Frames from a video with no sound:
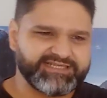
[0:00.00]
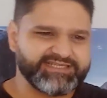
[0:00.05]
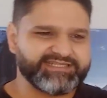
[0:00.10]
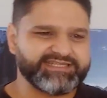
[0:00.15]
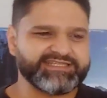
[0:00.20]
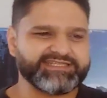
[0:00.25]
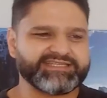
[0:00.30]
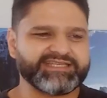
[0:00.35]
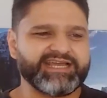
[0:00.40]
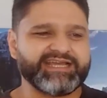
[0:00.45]

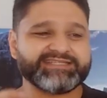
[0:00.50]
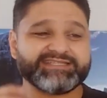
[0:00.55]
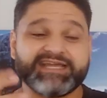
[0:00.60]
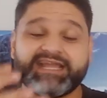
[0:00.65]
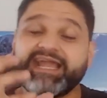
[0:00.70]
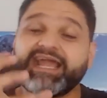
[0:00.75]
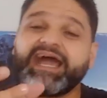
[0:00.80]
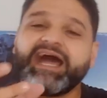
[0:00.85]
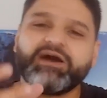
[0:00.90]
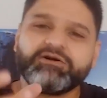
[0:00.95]
esses,
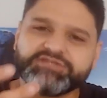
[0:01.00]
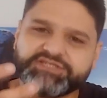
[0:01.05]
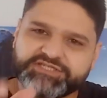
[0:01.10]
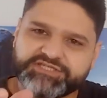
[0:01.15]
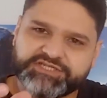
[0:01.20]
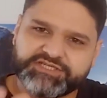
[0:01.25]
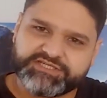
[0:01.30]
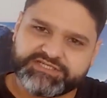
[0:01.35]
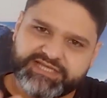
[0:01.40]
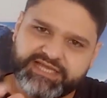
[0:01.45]
essa causa
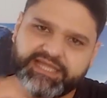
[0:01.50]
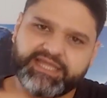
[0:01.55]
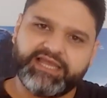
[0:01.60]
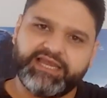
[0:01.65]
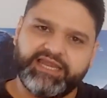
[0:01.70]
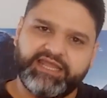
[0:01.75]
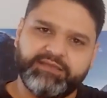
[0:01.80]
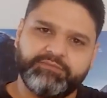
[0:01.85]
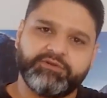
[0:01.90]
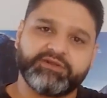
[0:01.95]
de
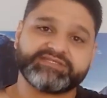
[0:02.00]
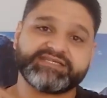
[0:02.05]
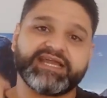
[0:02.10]
desequilíbrio,